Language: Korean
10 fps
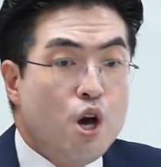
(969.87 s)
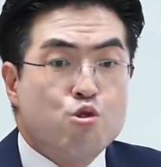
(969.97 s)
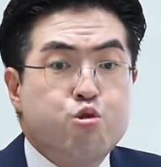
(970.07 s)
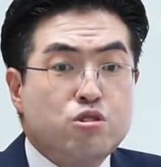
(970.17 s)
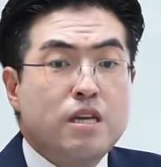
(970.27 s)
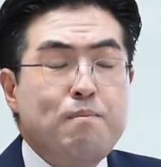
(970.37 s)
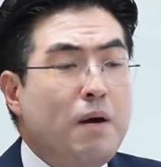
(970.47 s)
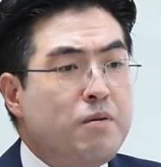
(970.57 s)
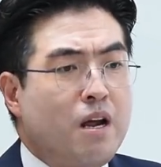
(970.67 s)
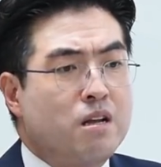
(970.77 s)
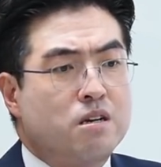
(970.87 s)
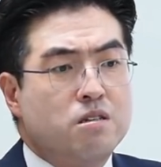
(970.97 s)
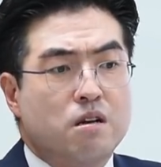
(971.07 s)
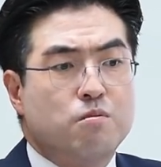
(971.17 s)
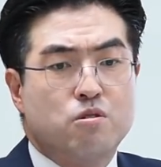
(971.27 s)
국제법이라는 건
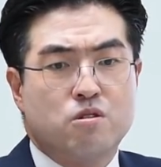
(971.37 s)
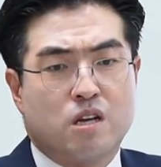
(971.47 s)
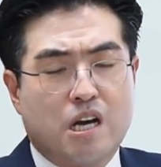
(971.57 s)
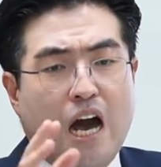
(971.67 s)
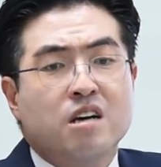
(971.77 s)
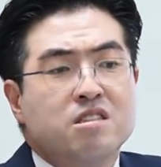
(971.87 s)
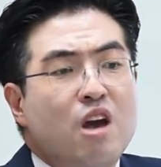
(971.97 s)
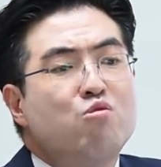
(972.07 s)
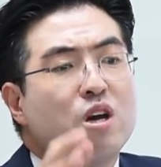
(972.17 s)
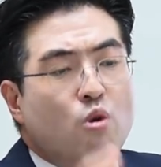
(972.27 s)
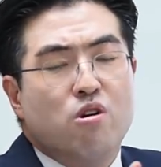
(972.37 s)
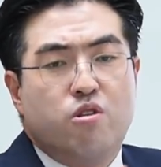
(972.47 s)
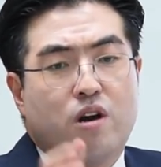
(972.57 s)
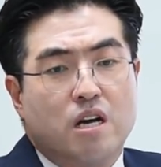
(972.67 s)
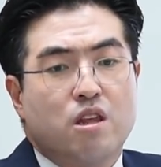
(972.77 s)
여러분 강대국의
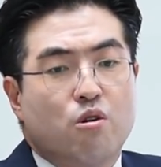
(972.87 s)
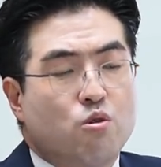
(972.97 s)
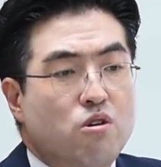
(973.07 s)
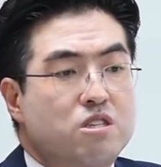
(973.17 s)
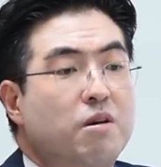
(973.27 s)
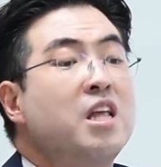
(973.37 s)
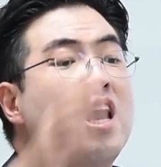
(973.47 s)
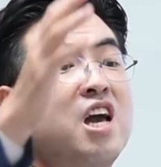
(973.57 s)
논리도 강대국의 논리지만